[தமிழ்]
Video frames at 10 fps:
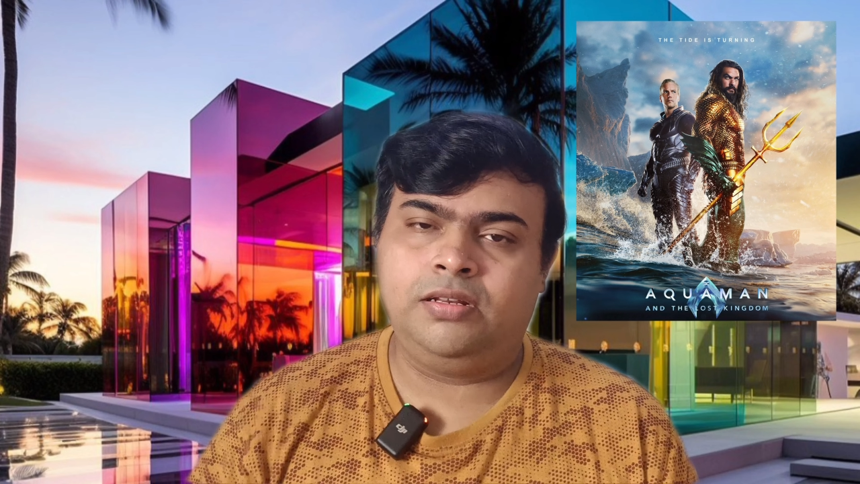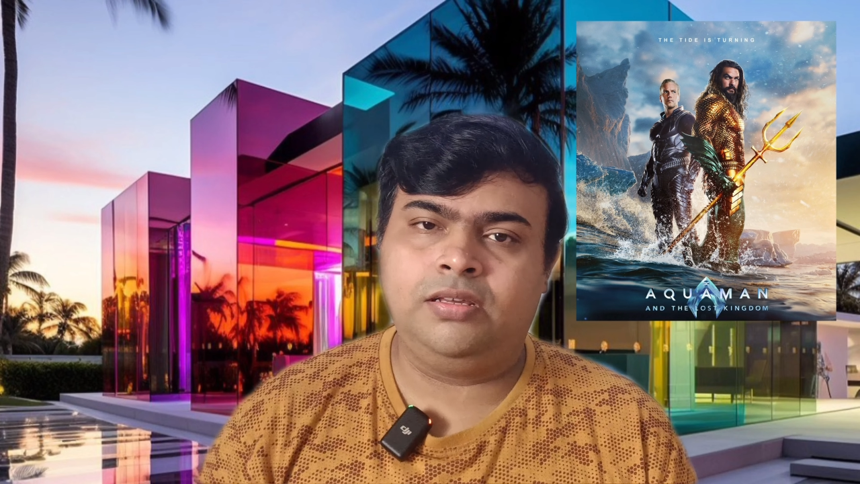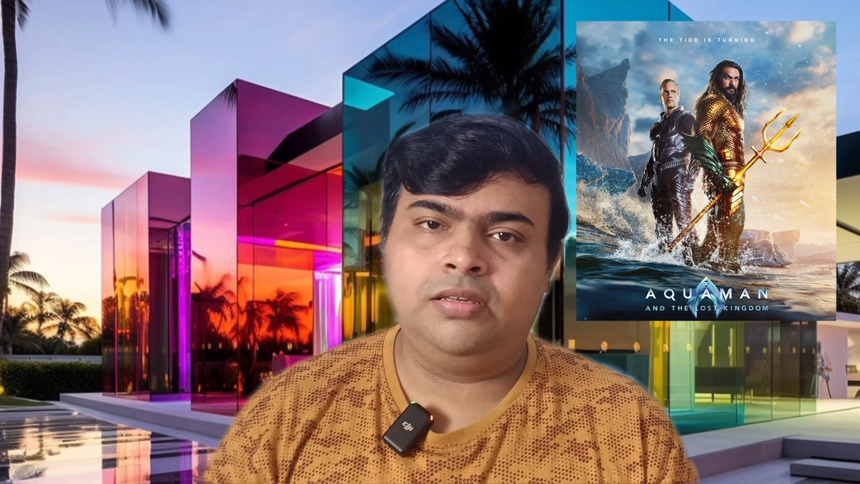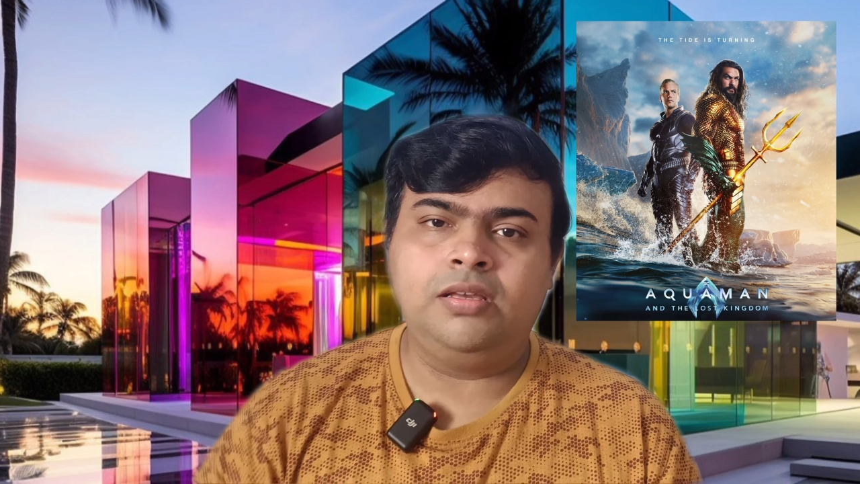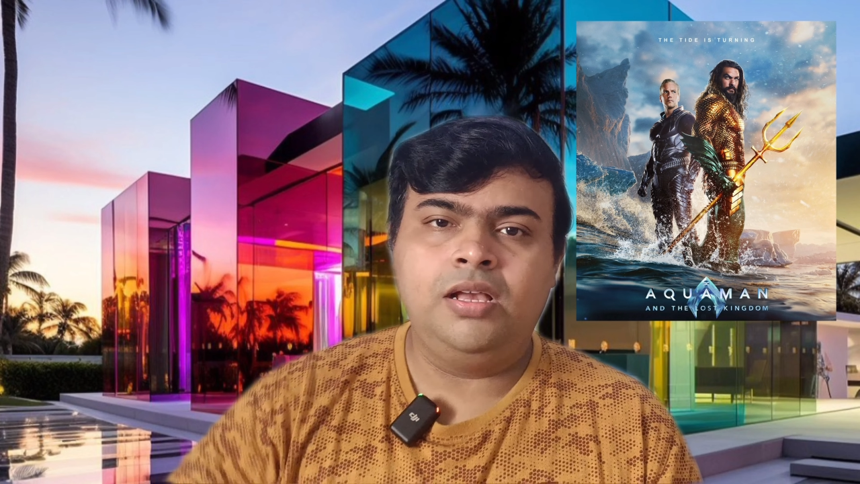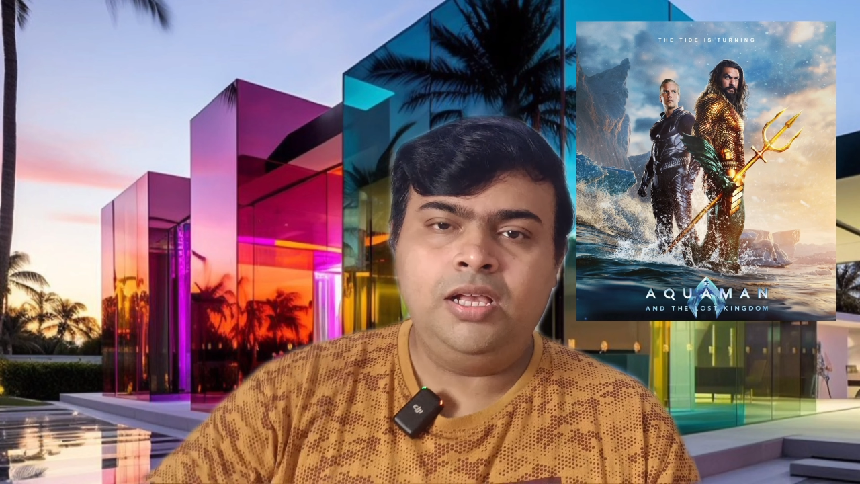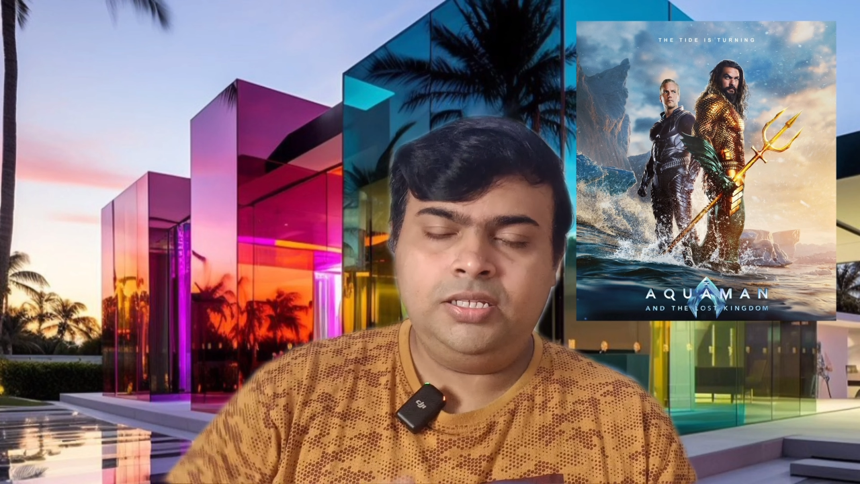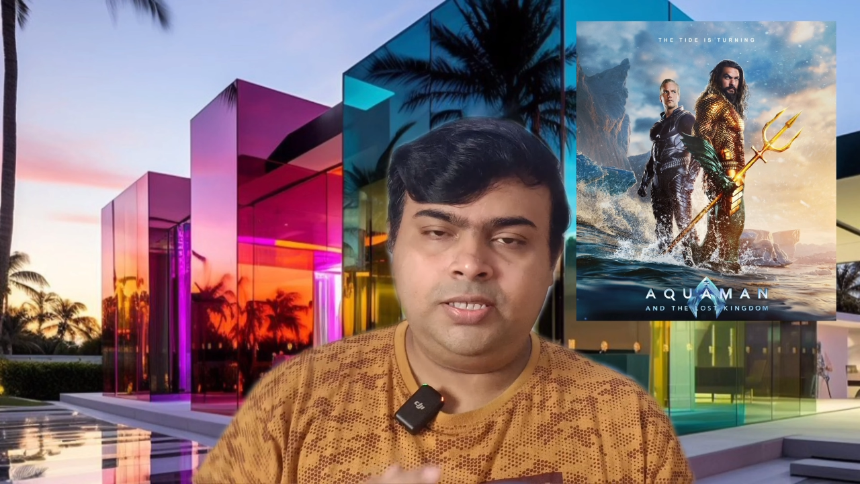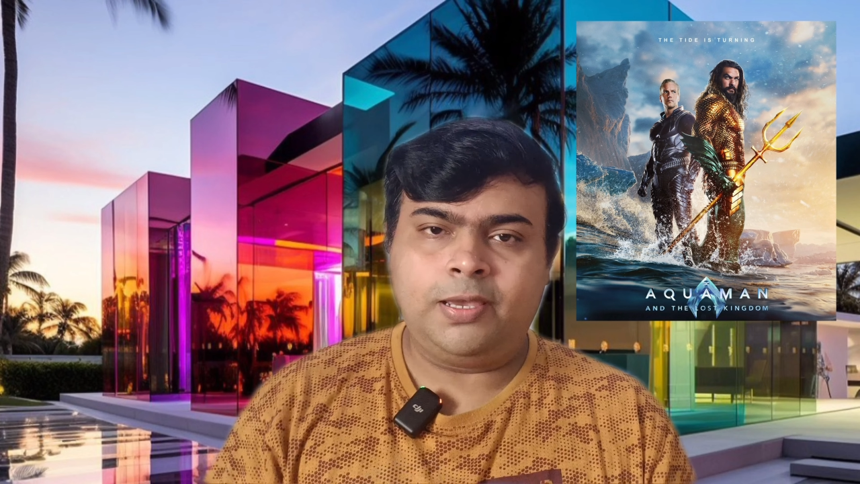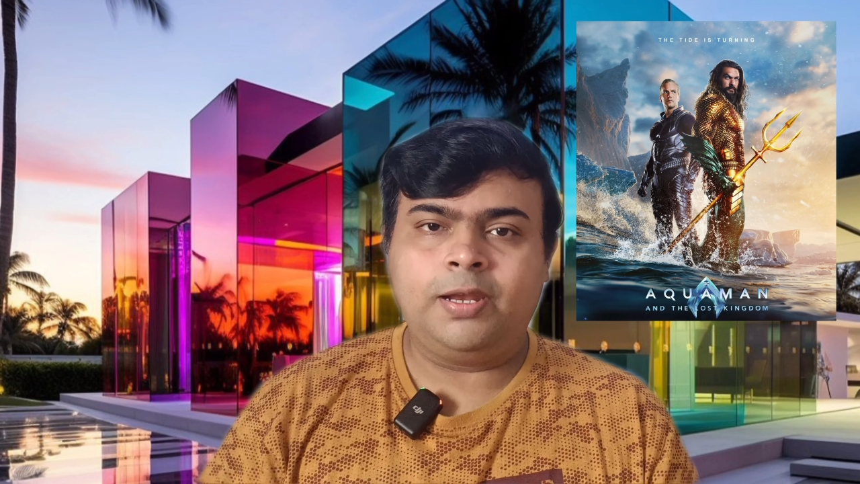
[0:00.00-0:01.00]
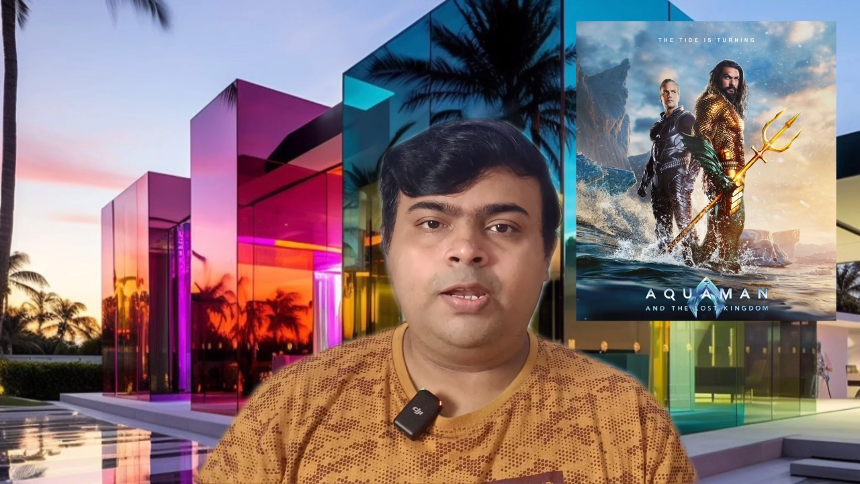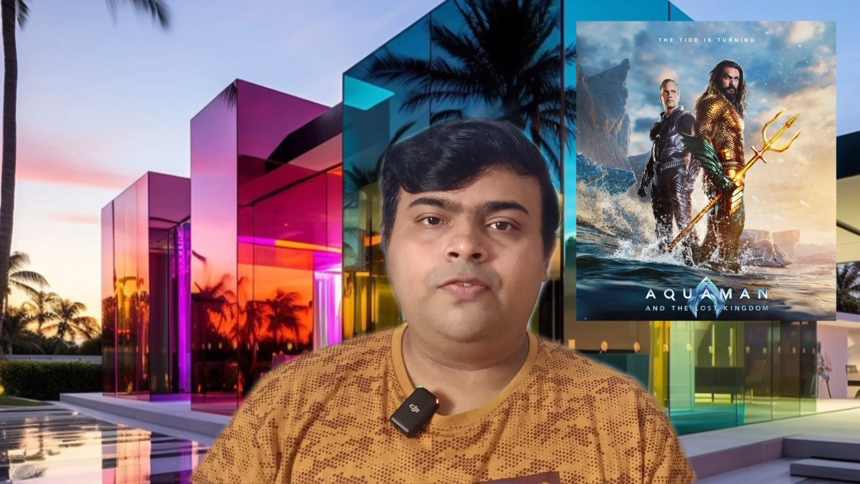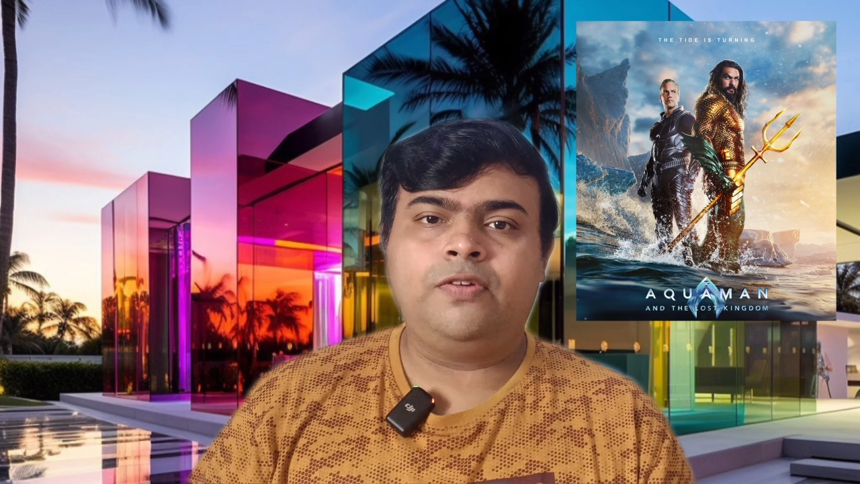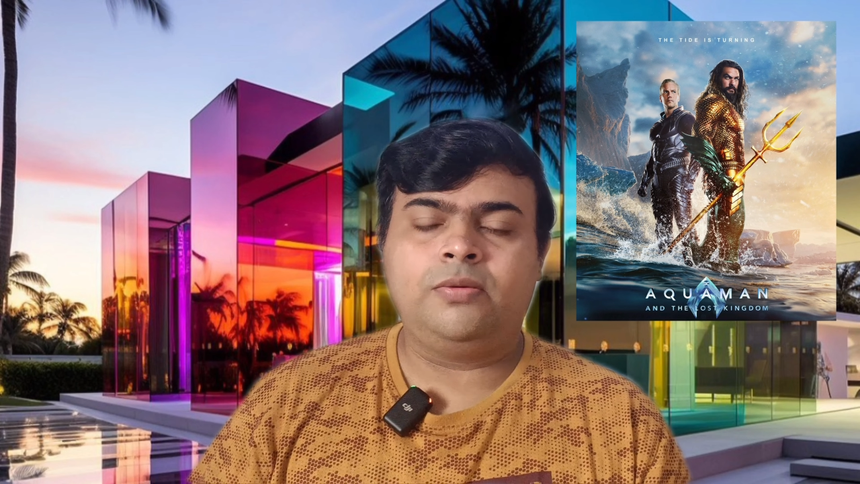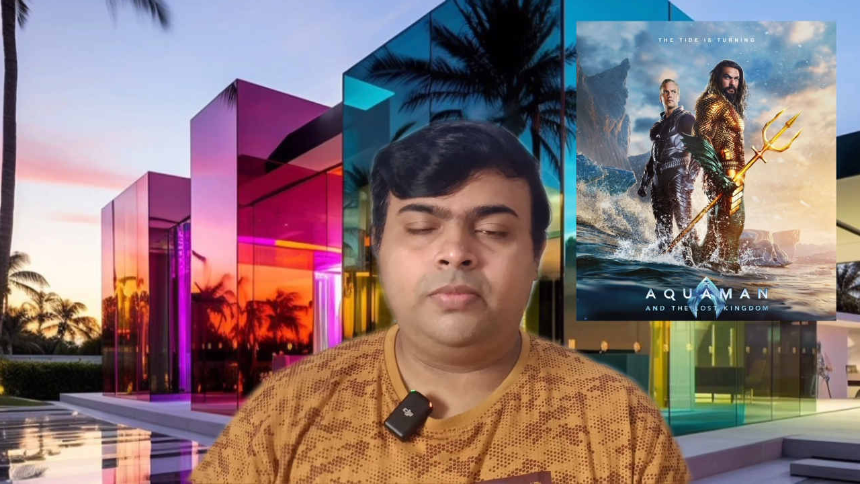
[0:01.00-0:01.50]
இருக்குது செகண்ட்
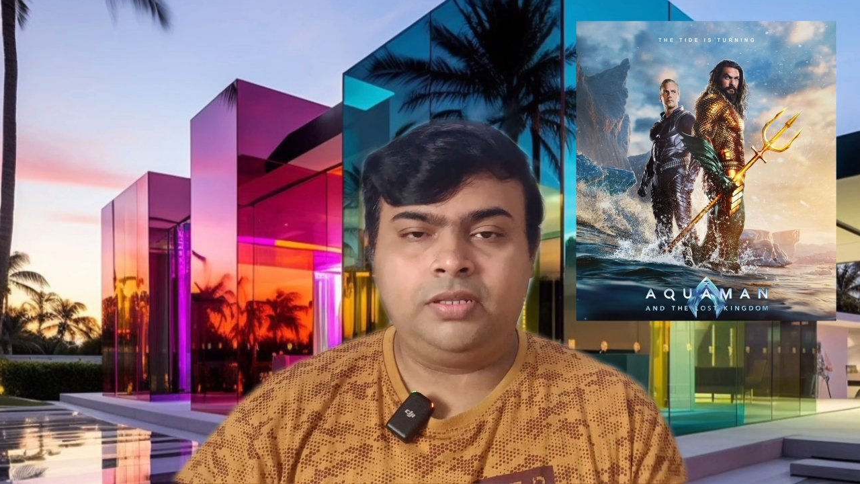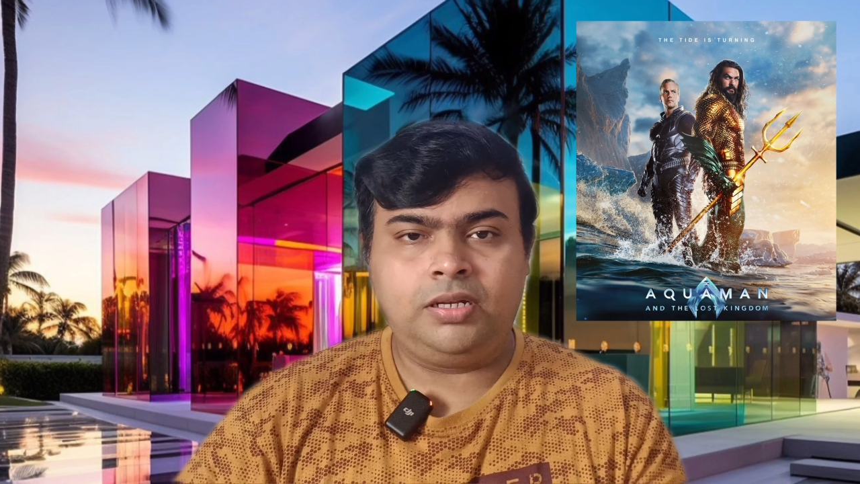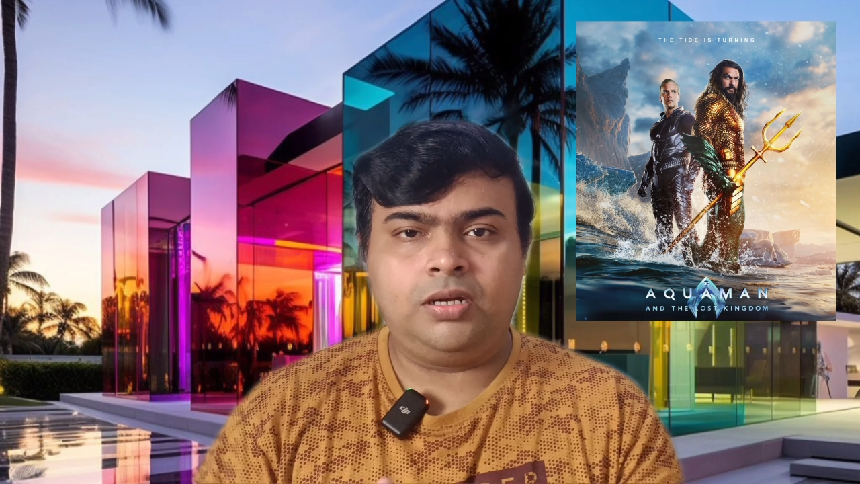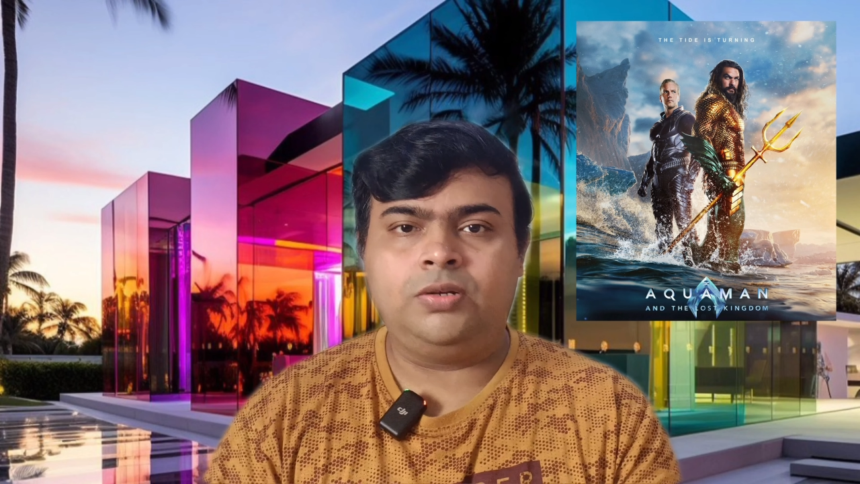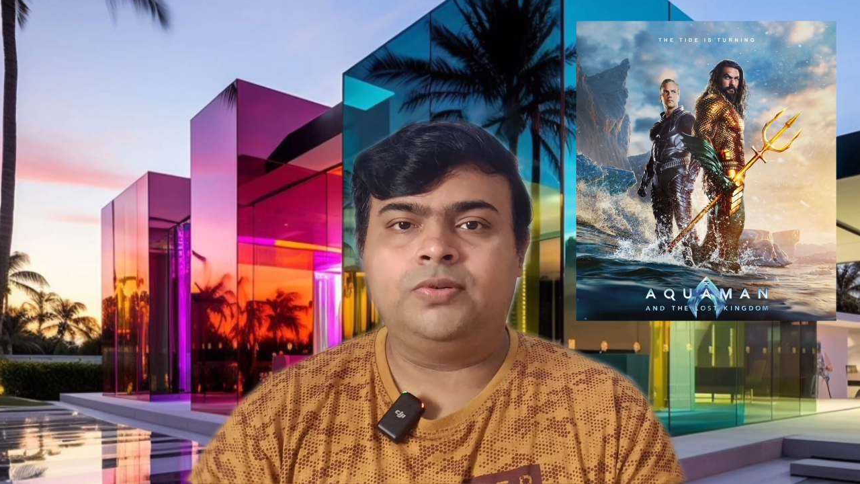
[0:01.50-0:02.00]
ஆஃப்லாம் பார்த்தீங்கன்னா